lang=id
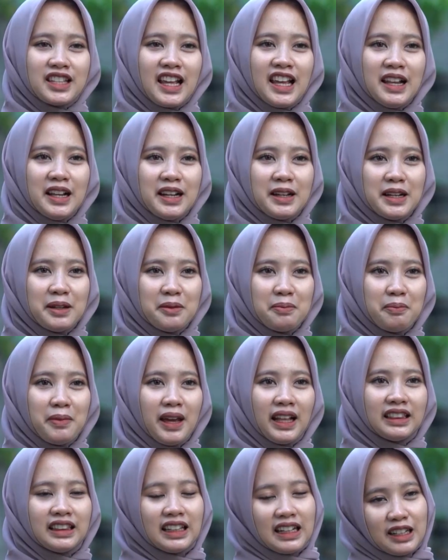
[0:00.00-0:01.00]
saya lebih
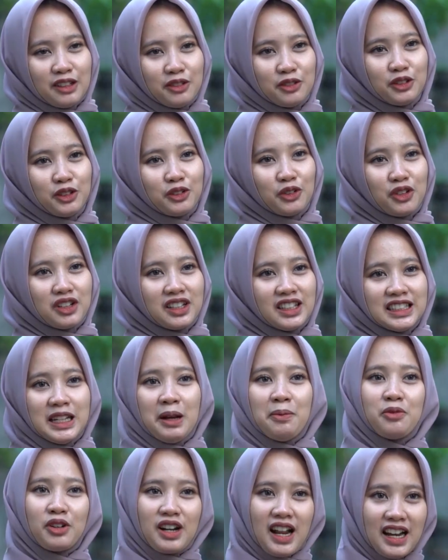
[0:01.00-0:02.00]
better untuk
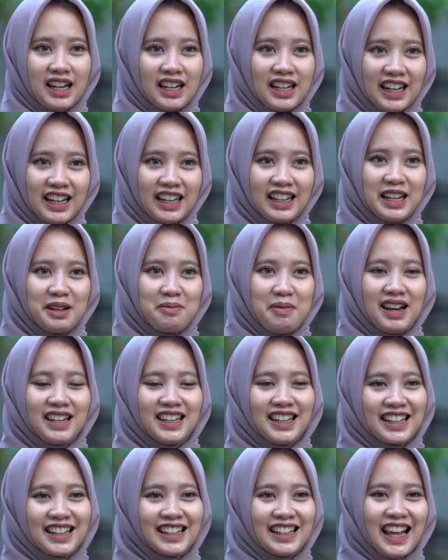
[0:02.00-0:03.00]
kecampuran
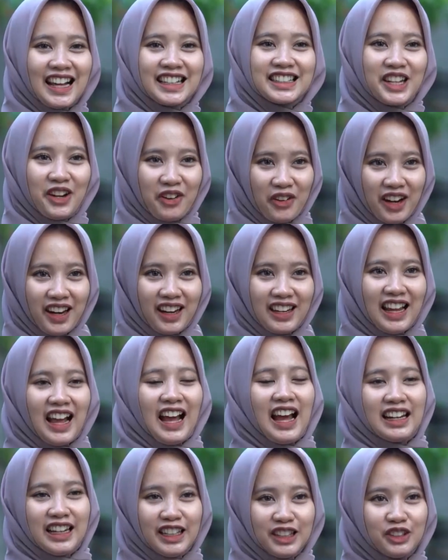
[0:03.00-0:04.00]
dibanding ke yang cewek ya
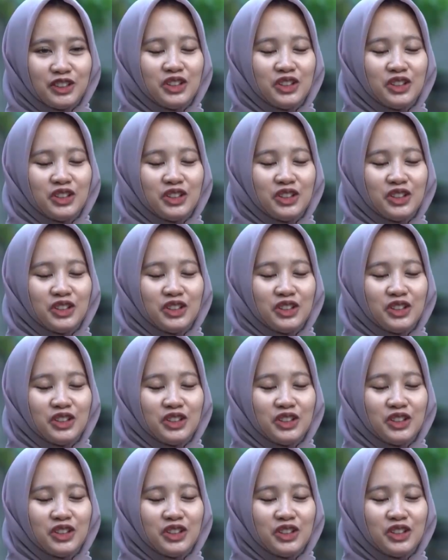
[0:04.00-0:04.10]
karena